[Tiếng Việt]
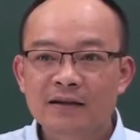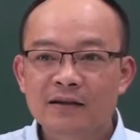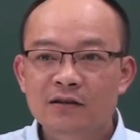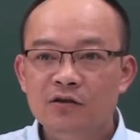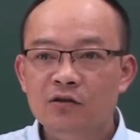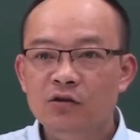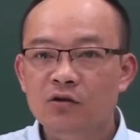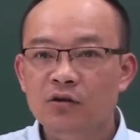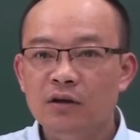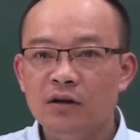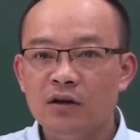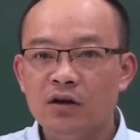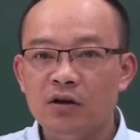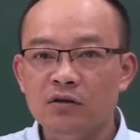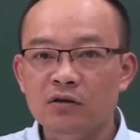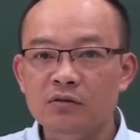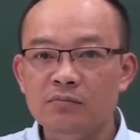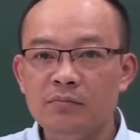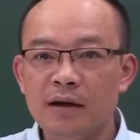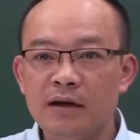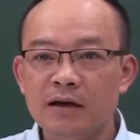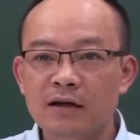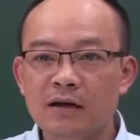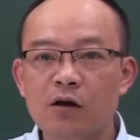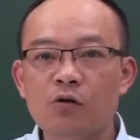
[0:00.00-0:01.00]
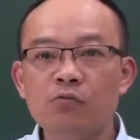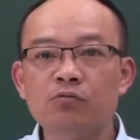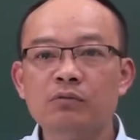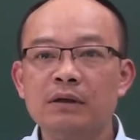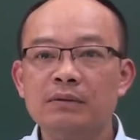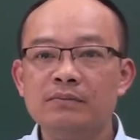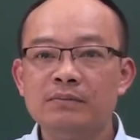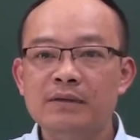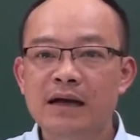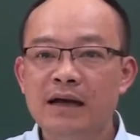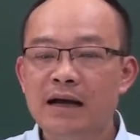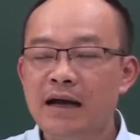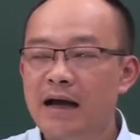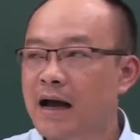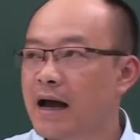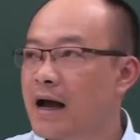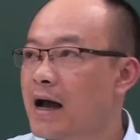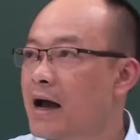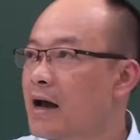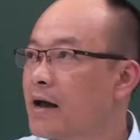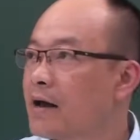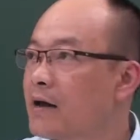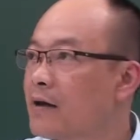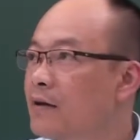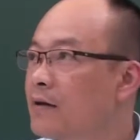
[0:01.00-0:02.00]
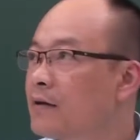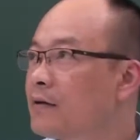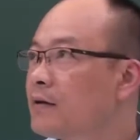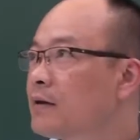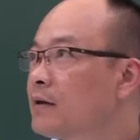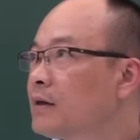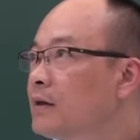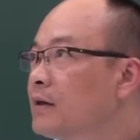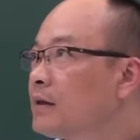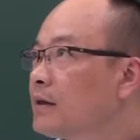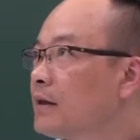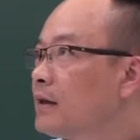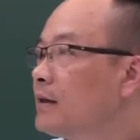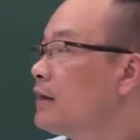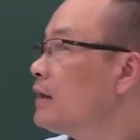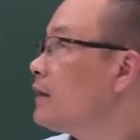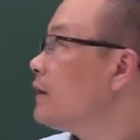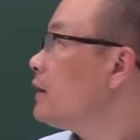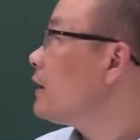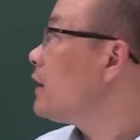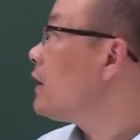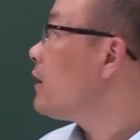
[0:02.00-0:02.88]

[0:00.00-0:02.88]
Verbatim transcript: rồi lại có những bạn không tham gia cả hai. Thế thì